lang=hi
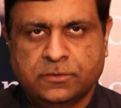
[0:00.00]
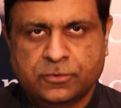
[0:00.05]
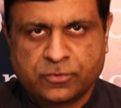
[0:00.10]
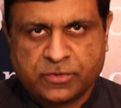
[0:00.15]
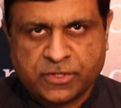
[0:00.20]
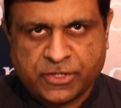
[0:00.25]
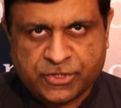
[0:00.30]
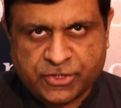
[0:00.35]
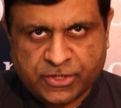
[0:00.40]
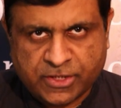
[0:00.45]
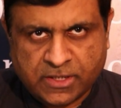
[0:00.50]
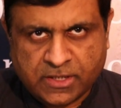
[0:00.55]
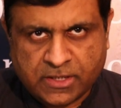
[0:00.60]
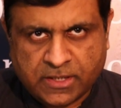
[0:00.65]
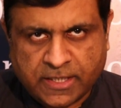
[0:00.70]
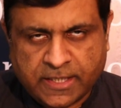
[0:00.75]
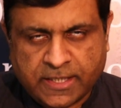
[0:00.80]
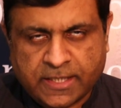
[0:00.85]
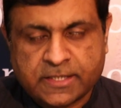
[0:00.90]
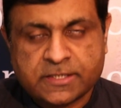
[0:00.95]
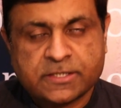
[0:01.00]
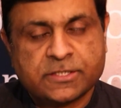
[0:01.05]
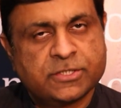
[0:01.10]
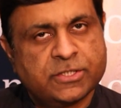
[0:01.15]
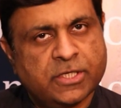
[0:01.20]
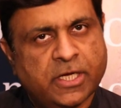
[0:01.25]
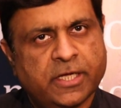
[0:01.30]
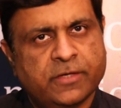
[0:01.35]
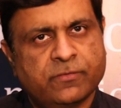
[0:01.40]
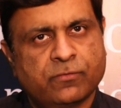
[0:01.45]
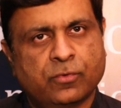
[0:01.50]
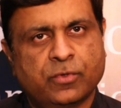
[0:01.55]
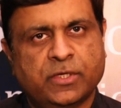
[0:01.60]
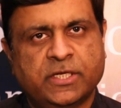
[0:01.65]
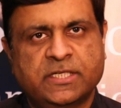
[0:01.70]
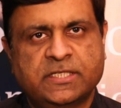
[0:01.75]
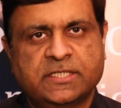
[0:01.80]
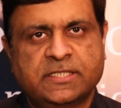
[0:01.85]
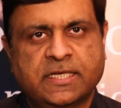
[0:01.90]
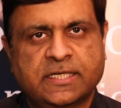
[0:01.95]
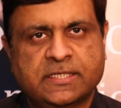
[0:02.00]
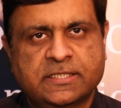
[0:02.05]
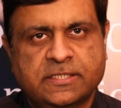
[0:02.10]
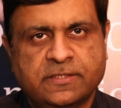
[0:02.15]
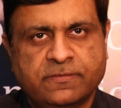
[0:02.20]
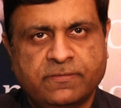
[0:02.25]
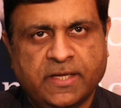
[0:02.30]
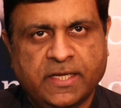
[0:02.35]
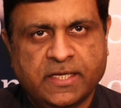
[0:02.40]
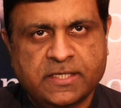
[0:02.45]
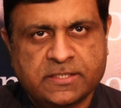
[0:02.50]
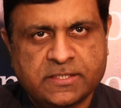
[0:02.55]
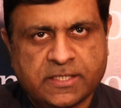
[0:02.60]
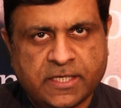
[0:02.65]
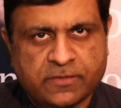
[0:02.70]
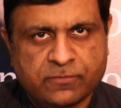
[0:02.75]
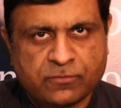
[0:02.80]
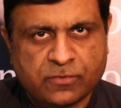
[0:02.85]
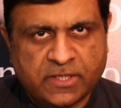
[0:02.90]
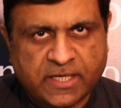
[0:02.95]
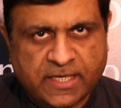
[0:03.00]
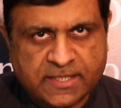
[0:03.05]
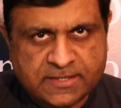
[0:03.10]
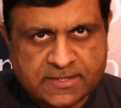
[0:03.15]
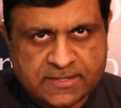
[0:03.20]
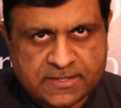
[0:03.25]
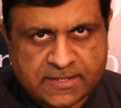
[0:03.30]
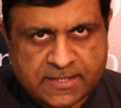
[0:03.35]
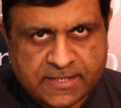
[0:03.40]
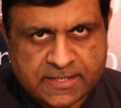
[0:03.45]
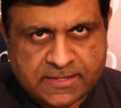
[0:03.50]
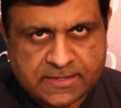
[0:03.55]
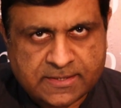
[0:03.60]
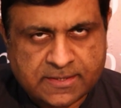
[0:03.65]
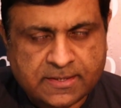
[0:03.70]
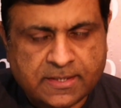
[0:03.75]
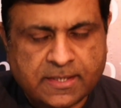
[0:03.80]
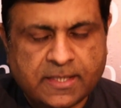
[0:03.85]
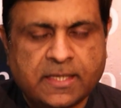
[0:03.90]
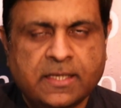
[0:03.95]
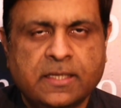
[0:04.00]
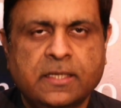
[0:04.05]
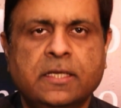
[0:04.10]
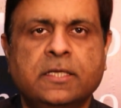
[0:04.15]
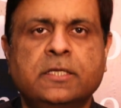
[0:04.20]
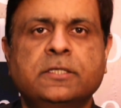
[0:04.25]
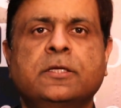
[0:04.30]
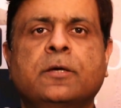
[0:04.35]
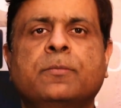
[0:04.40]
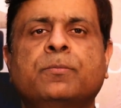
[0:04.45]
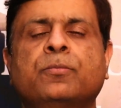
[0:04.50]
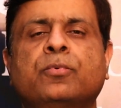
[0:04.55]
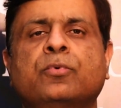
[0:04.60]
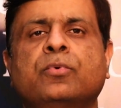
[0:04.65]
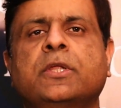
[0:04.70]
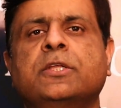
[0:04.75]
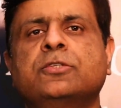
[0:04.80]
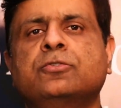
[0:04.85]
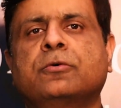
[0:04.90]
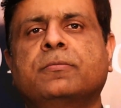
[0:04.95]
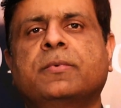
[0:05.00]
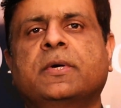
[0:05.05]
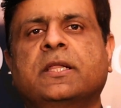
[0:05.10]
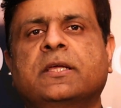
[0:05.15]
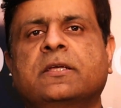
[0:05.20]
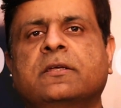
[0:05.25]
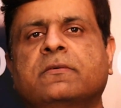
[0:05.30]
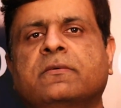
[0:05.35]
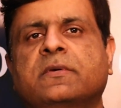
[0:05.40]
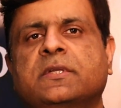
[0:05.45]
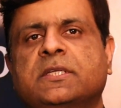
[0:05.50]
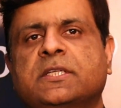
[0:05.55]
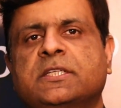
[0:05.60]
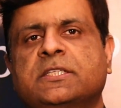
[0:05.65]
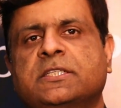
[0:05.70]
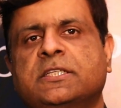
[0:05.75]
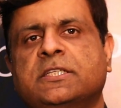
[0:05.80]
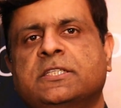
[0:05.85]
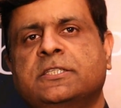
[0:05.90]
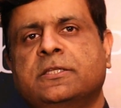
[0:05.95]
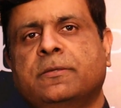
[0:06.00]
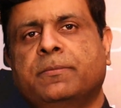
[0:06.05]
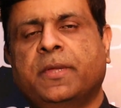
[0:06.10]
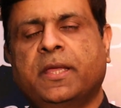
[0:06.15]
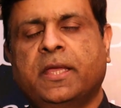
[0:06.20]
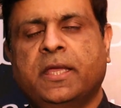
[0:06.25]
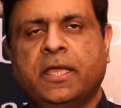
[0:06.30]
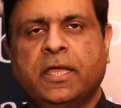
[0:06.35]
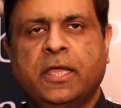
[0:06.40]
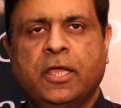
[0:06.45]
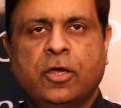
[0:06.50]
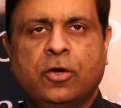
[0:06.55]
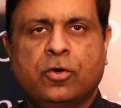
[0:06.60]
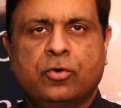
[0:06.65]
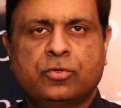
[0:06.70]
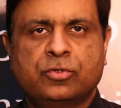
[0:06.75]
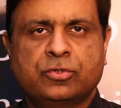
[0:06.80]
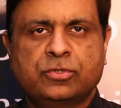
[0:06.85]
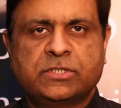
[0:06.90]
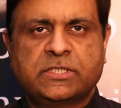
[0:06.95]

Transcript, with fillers: जुडिशल है चाहे वो एग्जेक्टिव है चाहे वो लेजिस्लेचर है या पूरा जो हमारा गवर्नर सिस्टम है और